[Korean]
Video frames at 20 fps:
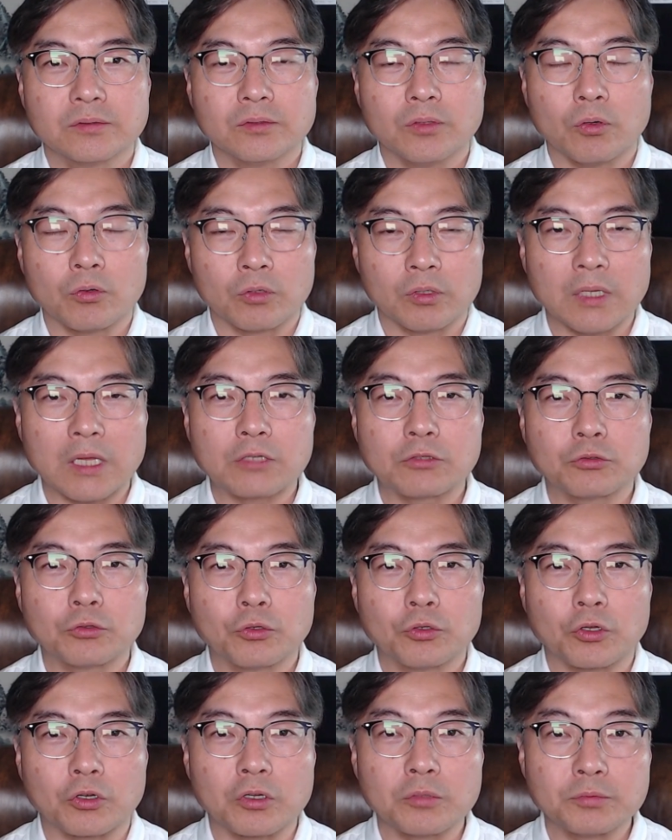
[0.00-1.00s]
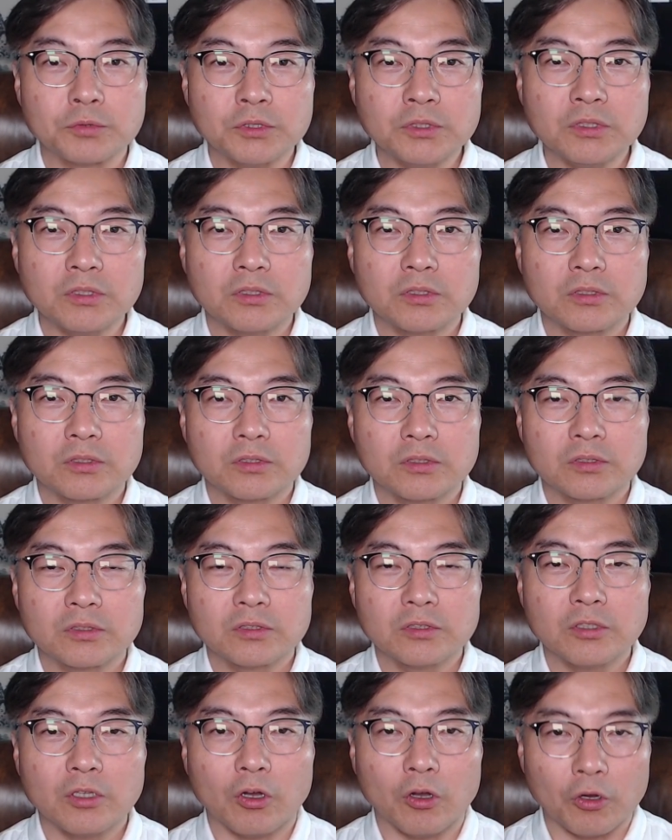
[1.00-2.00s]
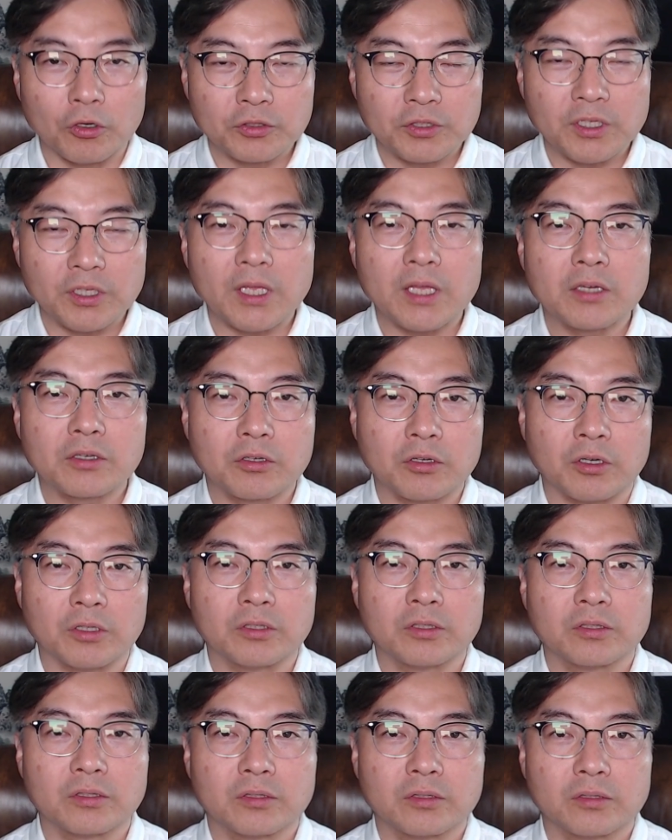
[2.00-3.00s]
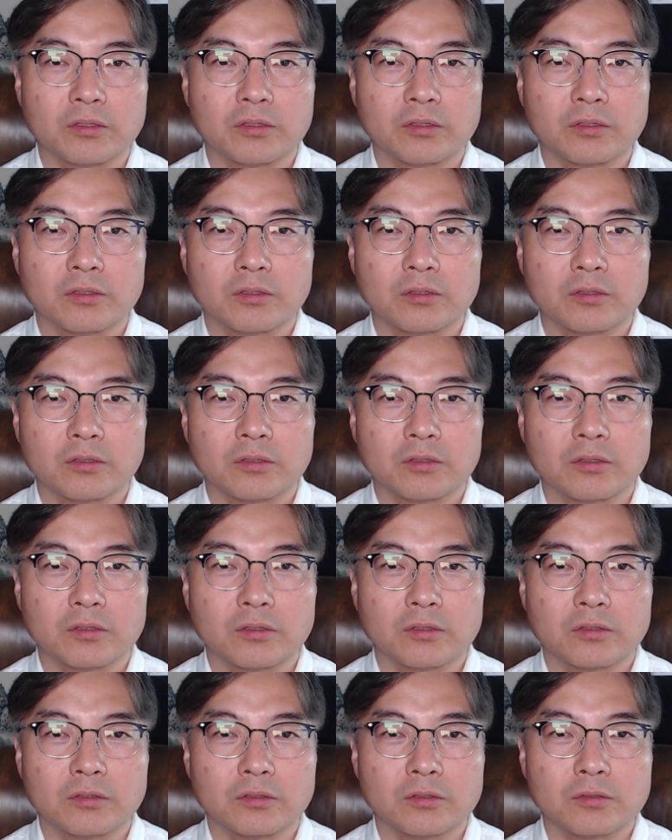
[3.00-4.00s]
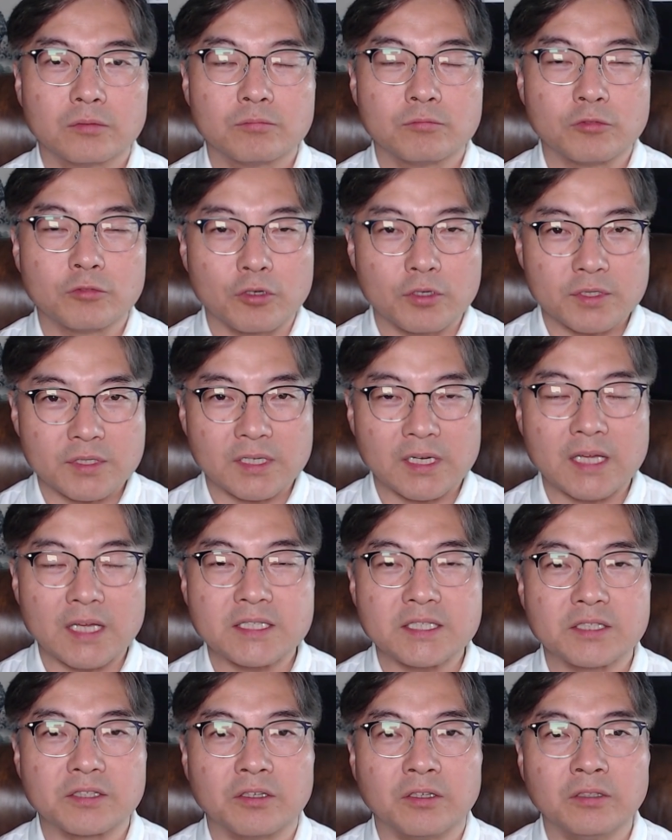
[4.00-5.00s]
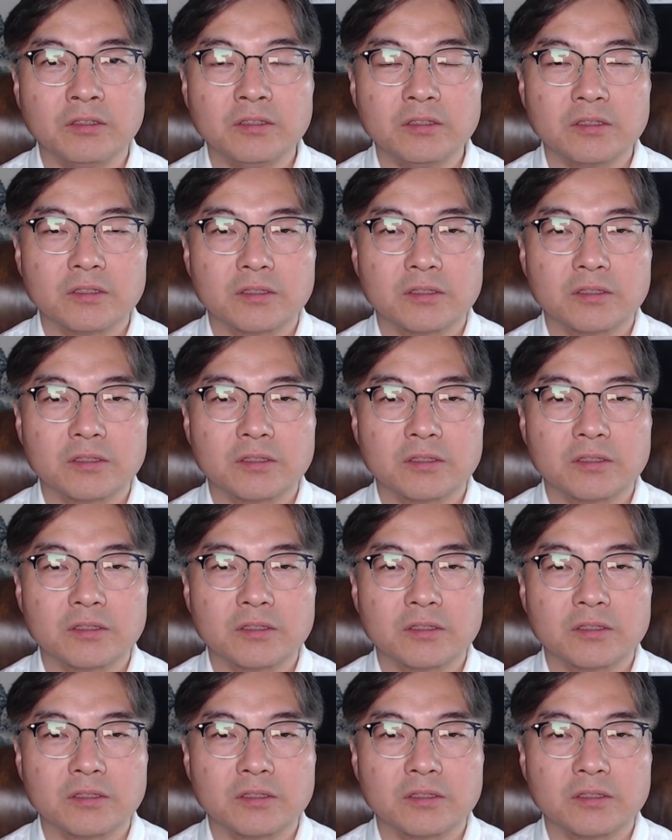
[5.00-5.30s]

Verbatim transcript: 오늘 하루도 여러분 어디에 건 무엇을 하시건